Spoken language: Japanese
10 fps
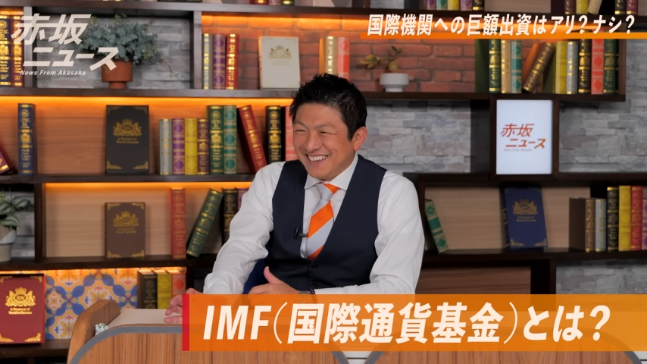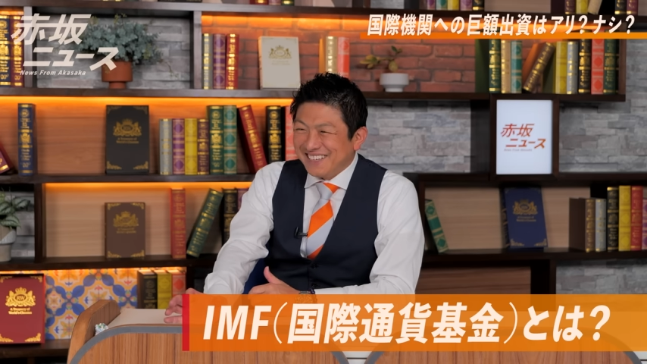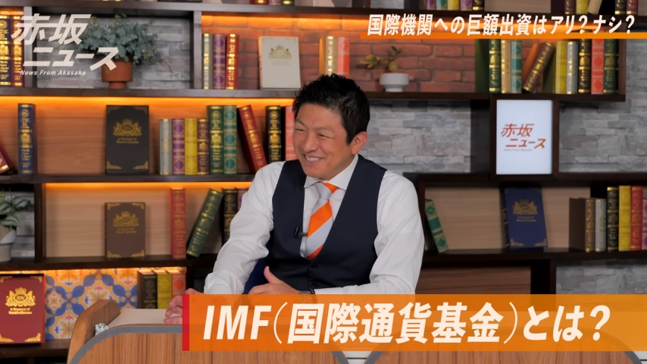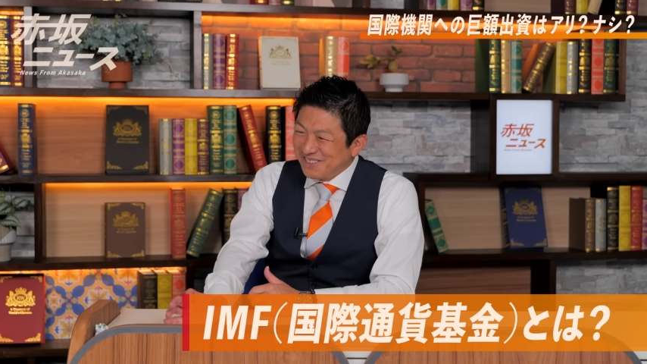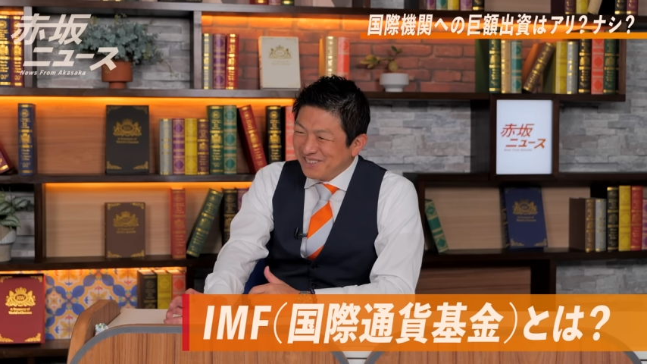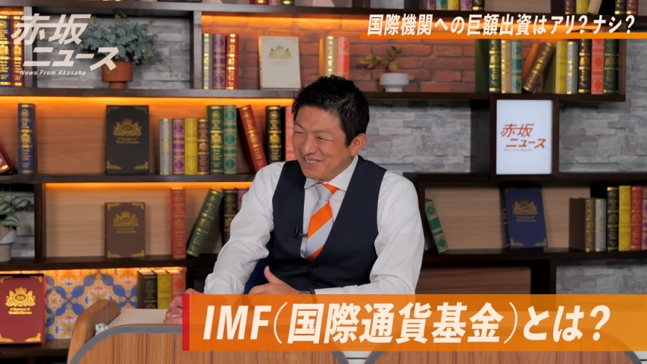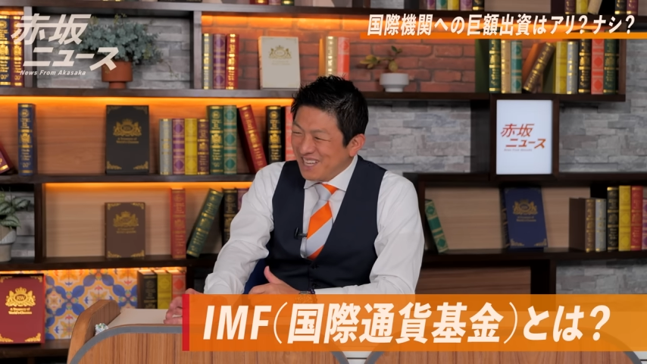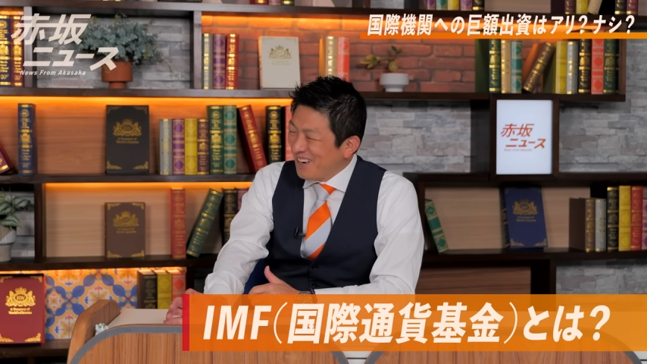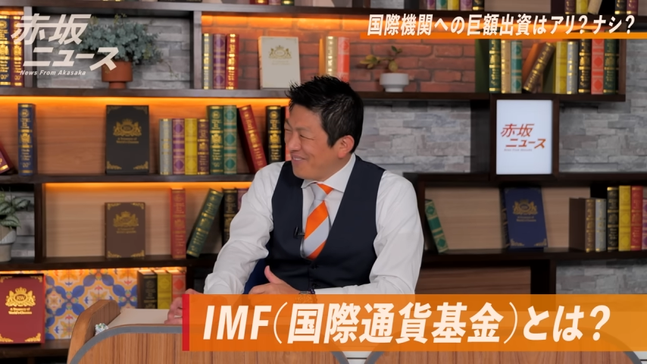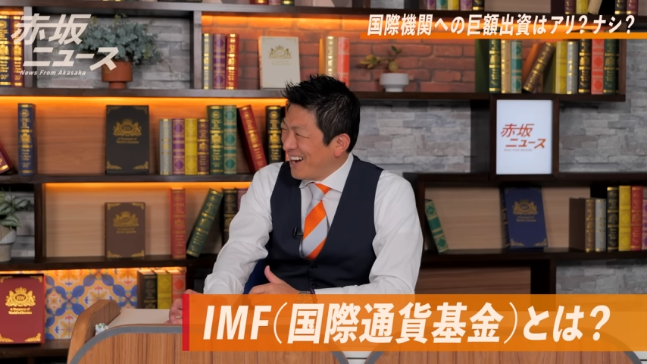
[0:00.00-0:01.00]
いや、一応
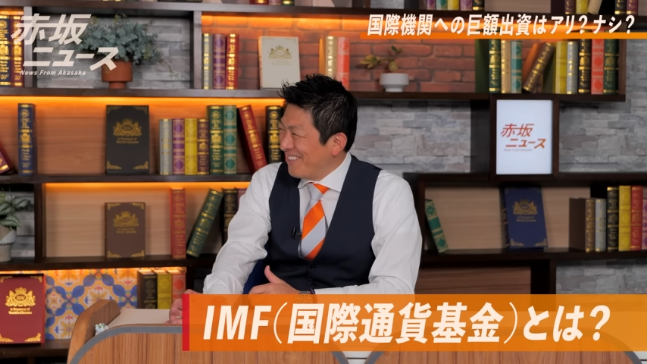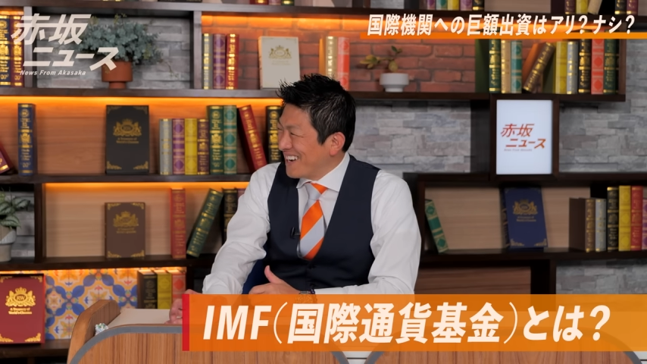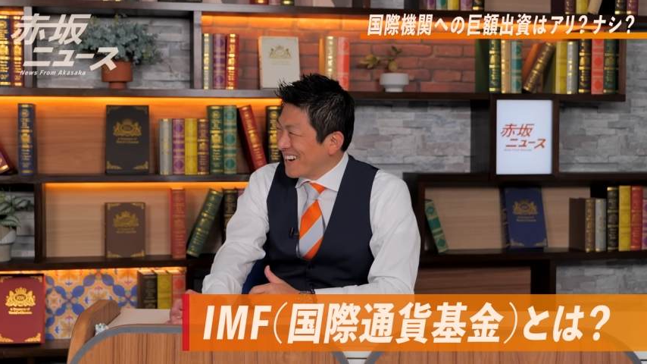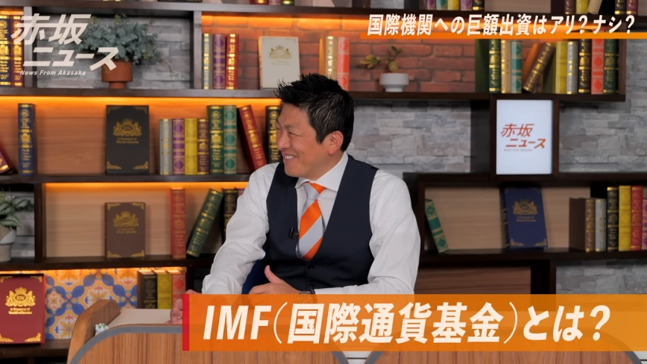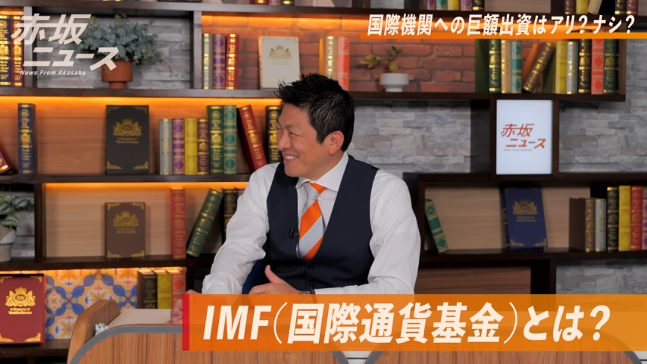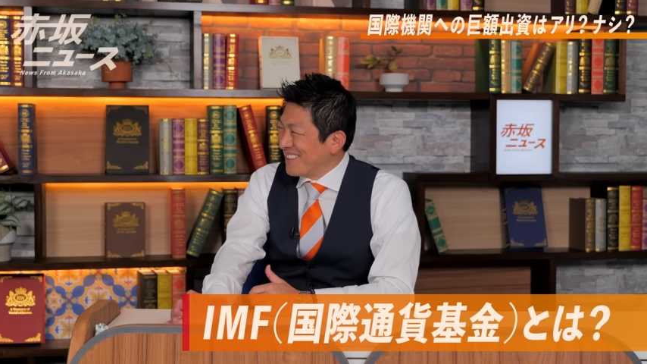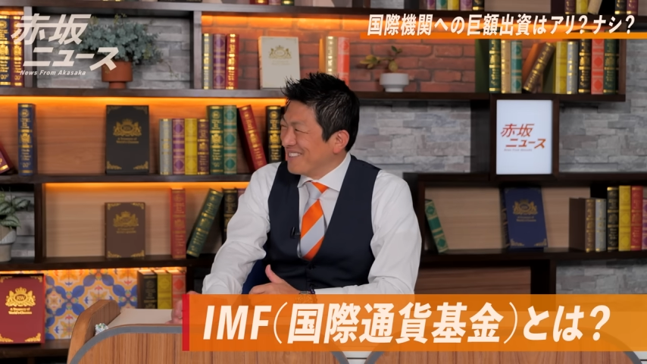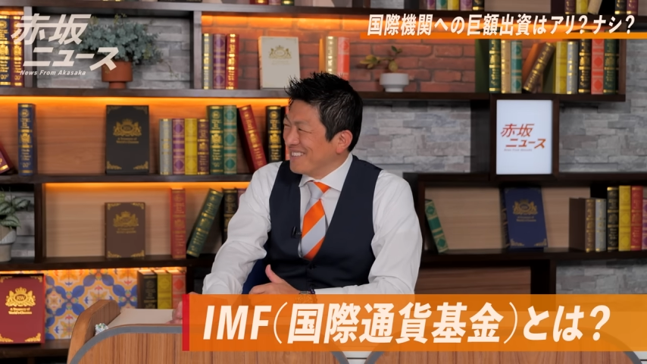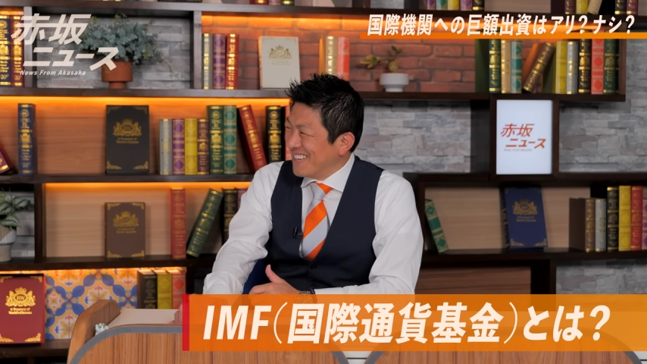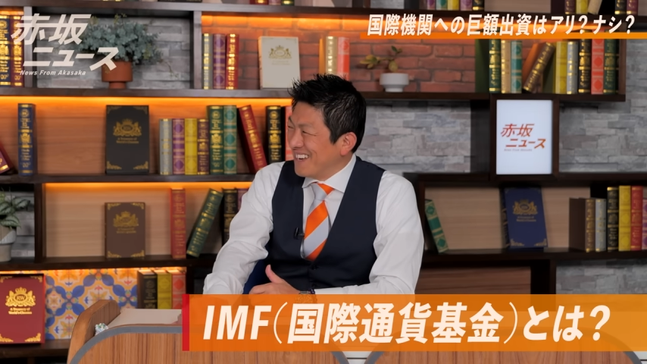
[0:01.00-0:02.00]
17%アメリカ持って
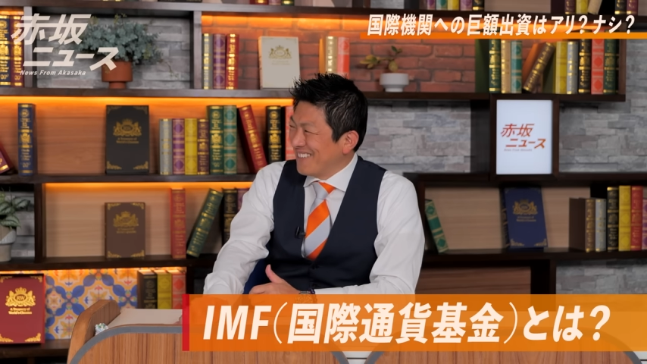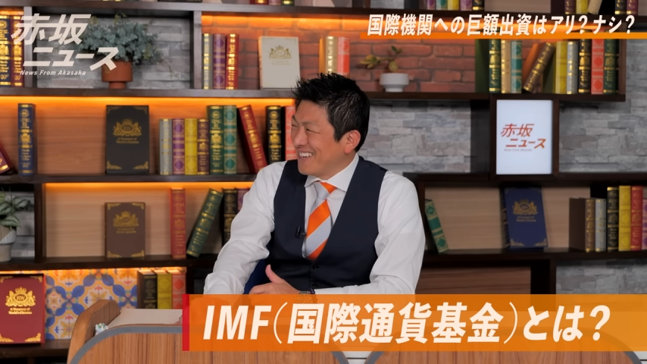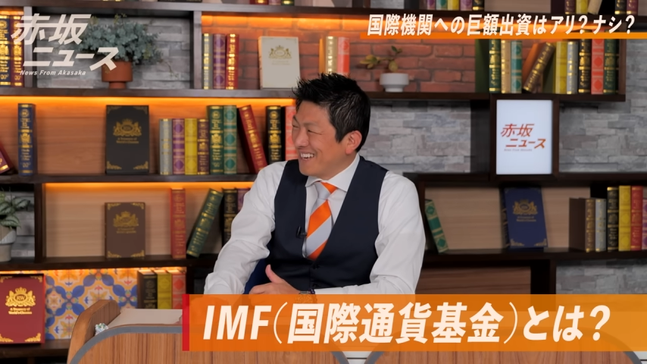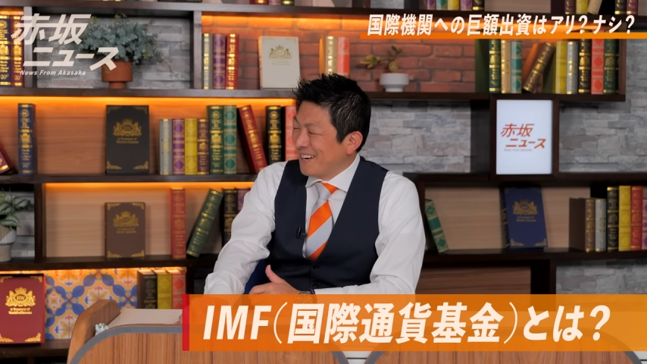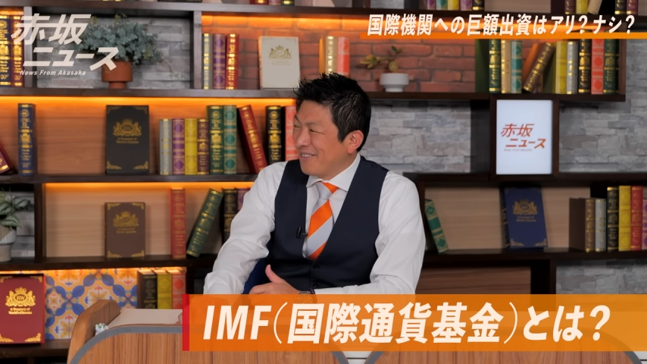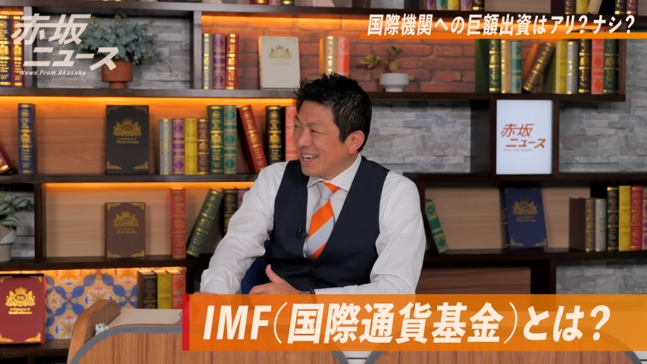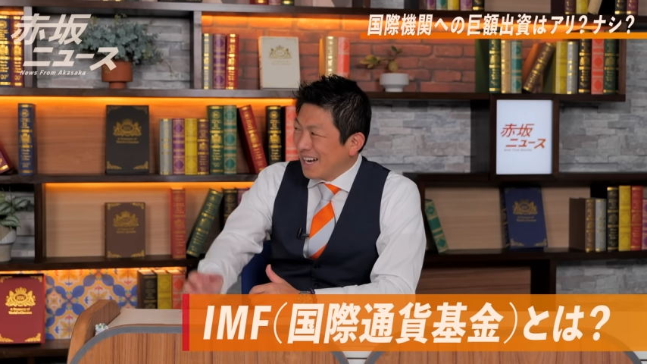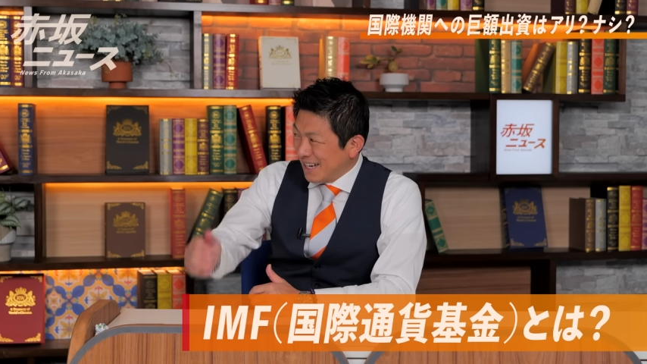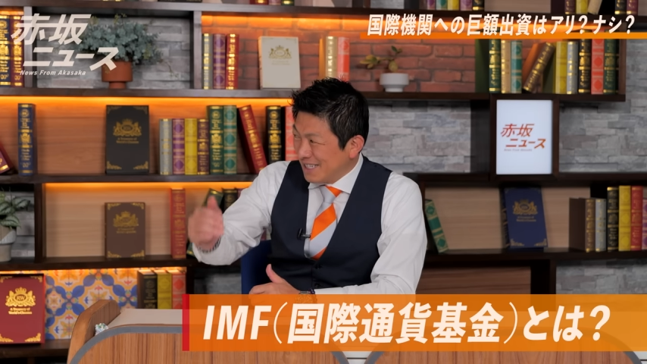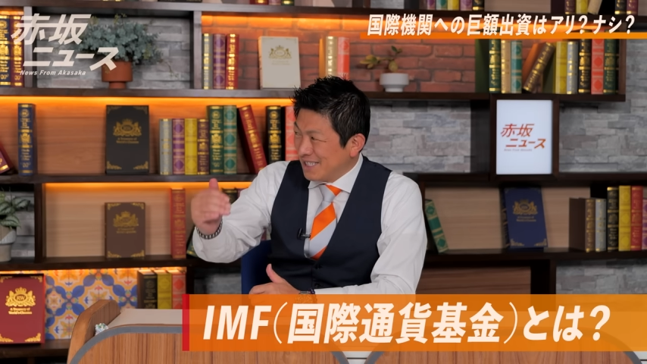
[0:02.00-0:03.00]
るんで、みたいな。
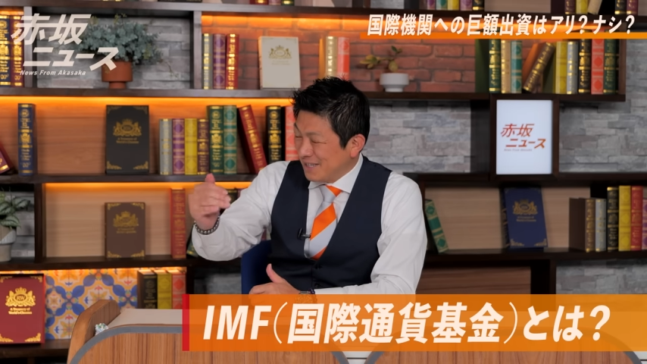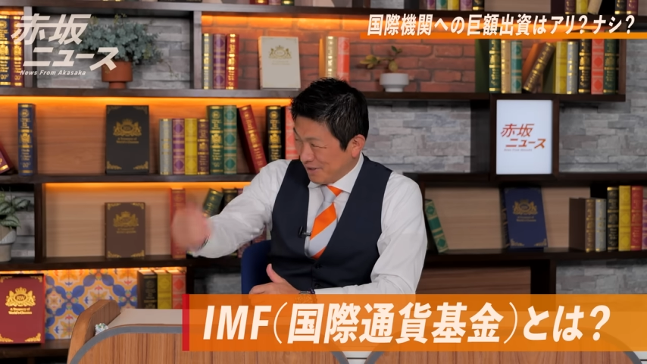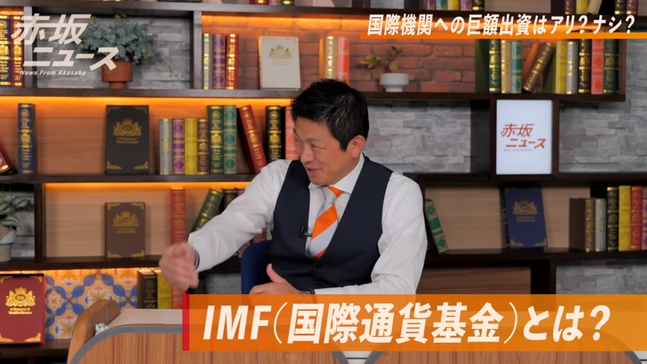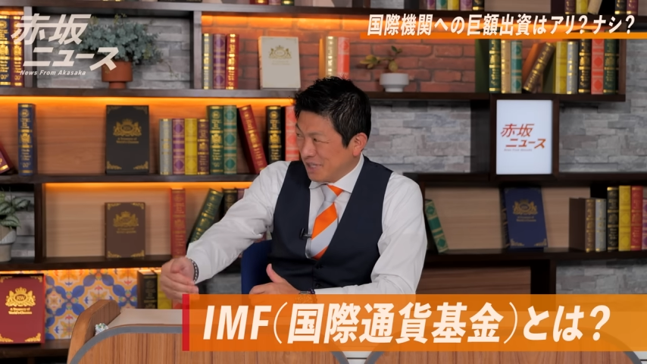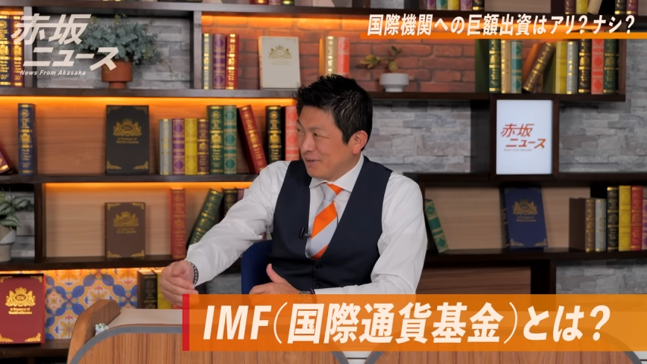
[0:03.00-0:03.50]
アメリカが1位の出